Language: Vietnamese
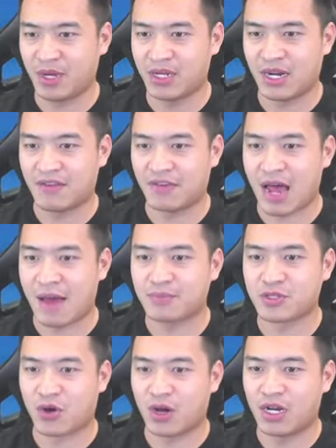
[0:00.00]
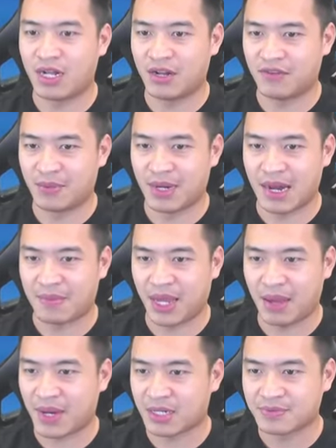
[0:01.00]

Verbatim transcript: nó level up rồi. Đây là level 15 anh em ạ.